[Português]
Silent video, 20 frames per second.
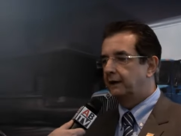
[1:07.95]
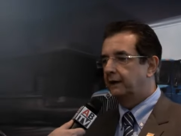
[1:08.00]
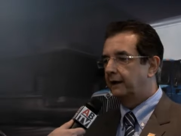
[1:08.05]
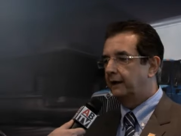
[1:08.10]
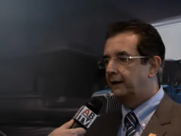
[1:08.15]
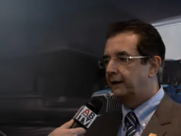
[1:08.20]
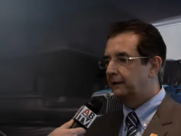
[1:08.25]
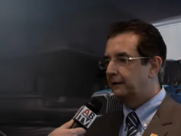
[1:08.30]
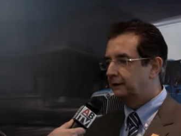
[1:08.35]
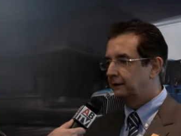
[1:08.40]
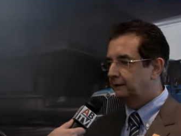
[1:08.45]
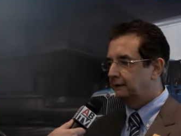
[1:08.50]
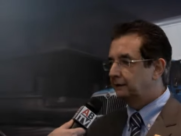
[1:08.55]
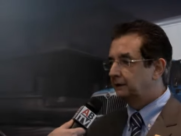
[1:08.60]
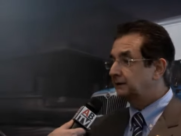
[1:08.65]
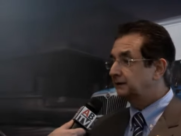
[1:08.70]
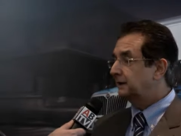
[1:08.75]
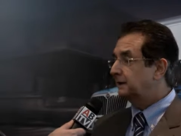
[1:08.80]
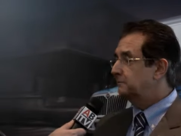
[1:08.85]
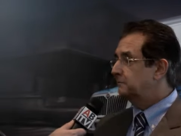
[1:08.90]
é,
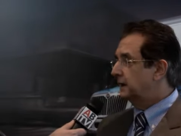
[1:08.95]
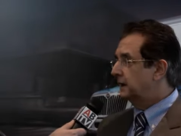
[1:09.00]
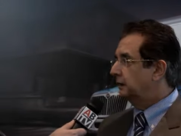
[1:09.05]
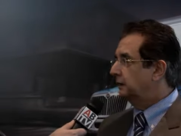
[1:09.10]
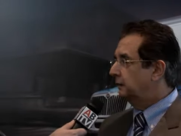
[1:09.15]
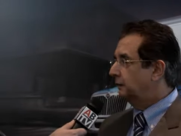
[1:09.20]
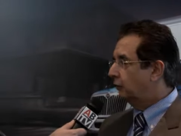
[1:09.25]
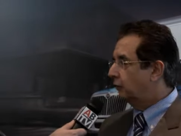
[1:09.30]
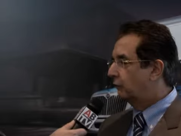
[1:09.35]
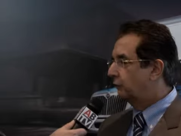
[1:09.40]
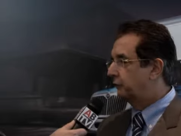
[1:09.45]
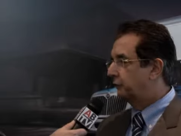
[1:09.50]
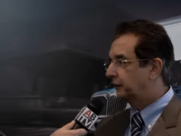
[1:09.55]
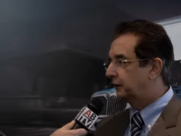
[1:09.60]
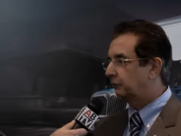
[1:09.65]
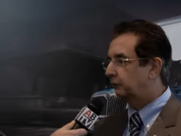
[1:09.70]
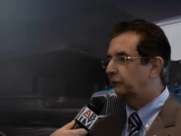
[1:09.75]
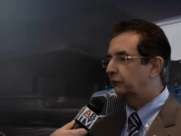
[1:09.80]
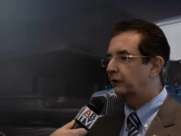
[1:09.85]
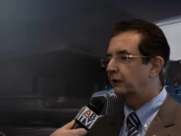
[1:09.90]
e também
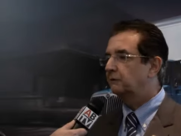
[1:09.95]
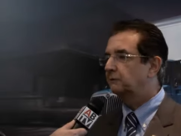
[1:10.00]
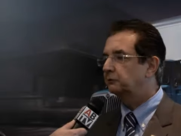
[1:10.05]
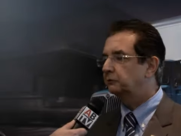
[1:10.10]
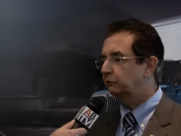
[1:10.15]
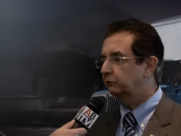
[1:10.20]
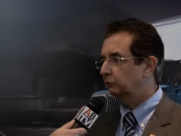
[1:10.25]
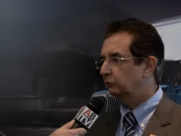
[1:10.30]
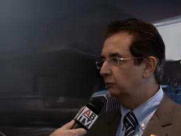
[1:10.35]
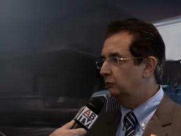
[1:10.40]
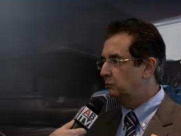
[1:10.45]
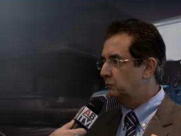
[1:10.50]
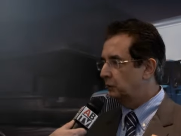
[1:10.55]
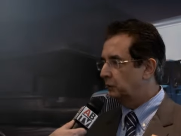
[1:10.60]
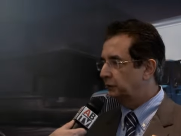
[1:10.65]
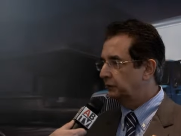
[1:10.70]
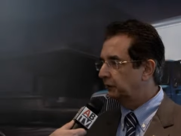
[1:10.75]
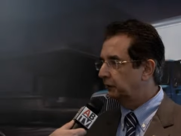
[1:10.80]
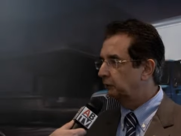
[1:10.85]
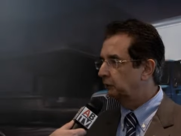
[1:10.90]
oferecemos um
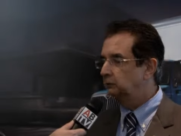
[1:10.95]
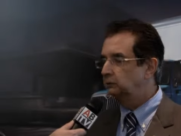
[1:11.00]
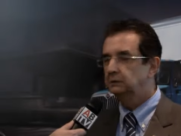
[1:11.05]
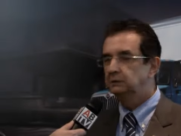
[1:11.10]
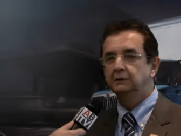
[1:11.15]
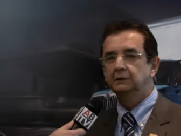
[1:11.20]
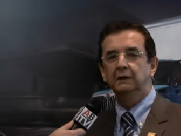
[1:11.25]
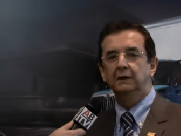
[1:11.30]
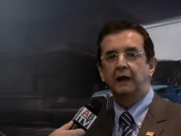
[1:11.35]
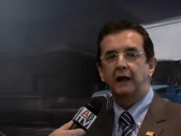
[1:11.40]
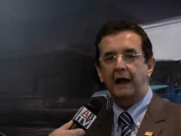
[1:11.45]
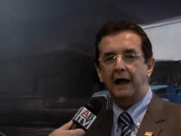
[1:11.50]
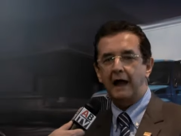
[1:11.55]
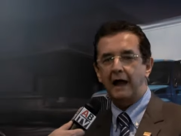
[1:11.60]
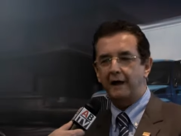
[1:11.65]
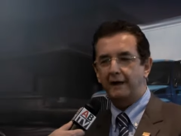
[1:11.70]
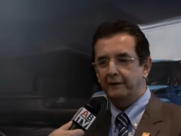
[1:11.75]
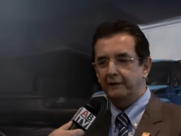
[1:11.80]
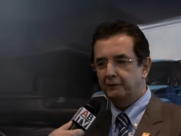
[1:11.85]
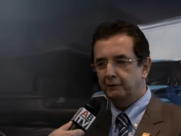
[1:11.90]
modelo
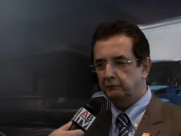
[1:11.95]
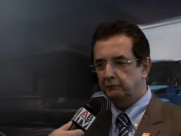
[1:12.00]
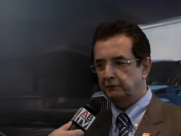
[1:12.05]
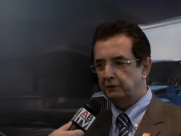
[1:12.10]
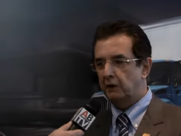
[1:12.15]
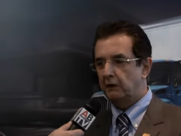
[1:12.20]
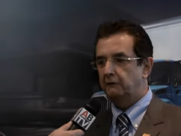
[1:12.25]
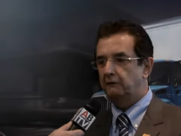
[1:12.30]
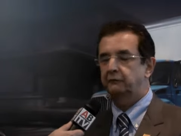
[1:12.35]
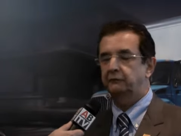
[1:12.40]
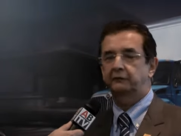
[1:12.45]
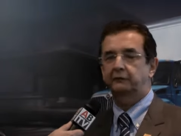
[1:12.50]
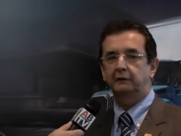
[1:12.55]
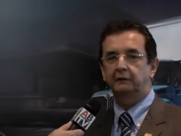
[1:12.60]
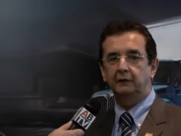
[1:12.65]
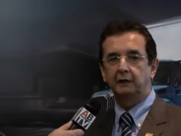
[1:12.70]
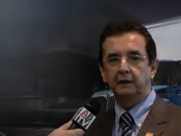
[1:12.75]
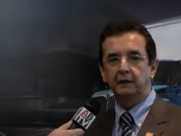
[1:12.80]
Aeronause,